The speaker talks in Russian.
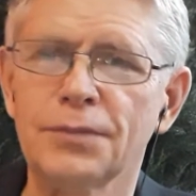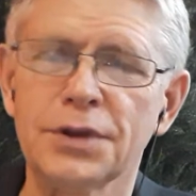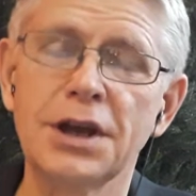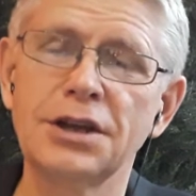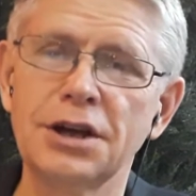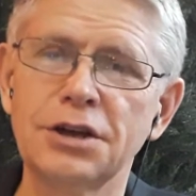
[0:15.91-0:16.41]

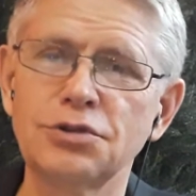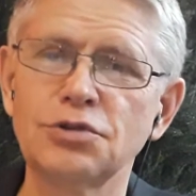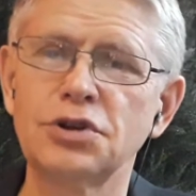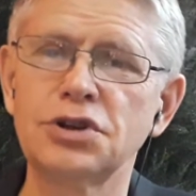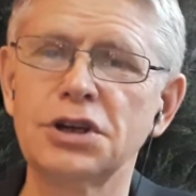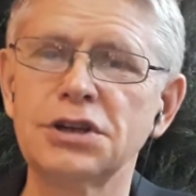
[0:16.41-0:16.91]
Я нахожусь
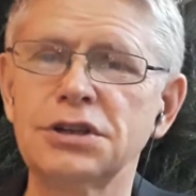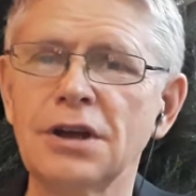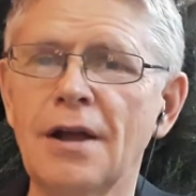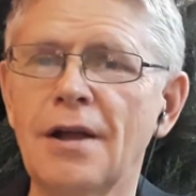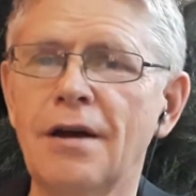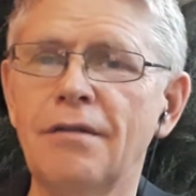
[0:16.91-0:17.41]
сейчас в
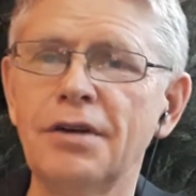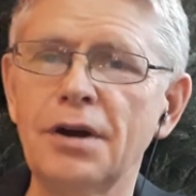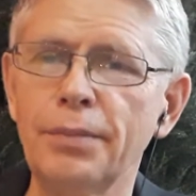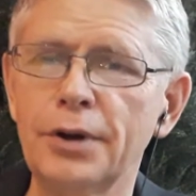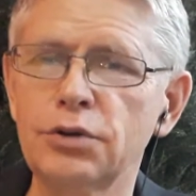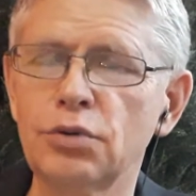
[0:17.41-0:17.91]
в
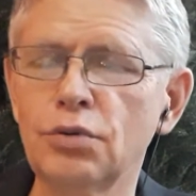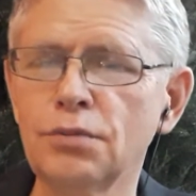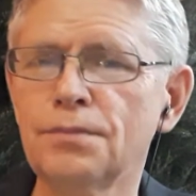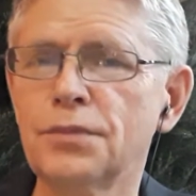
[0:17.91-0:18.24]
аэропорту,